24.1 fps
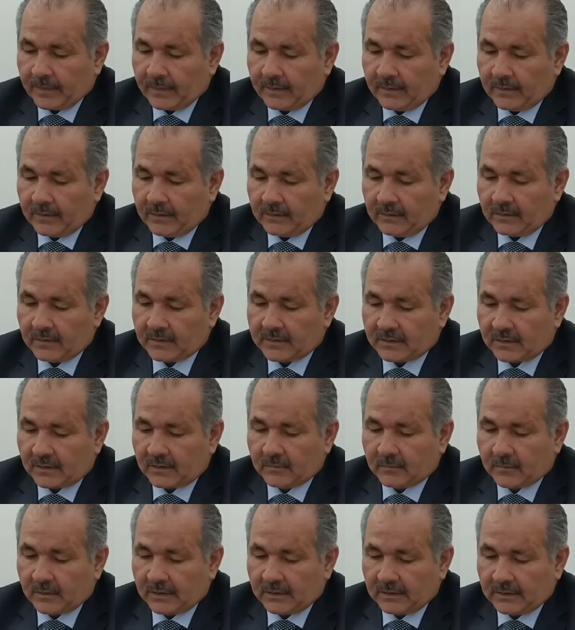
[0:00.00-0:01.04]
İnsanın
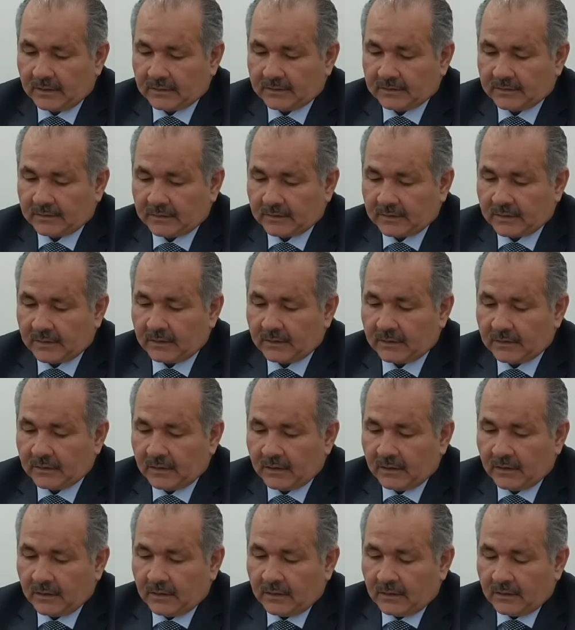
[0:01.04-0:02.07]
mahiyetinde
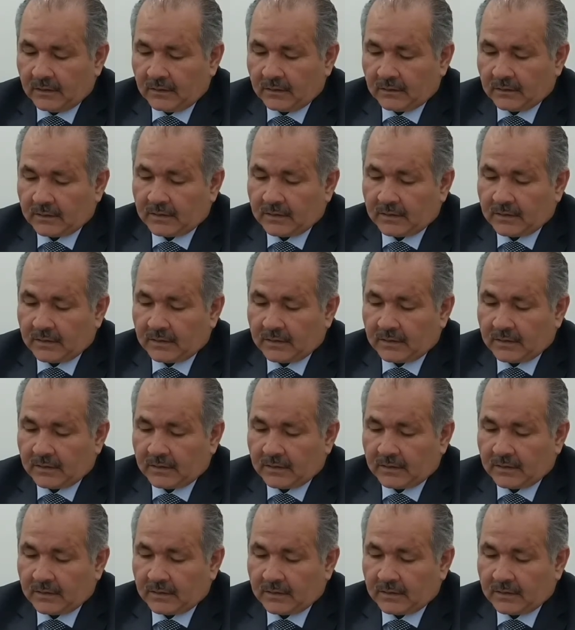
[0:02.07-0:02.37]
ki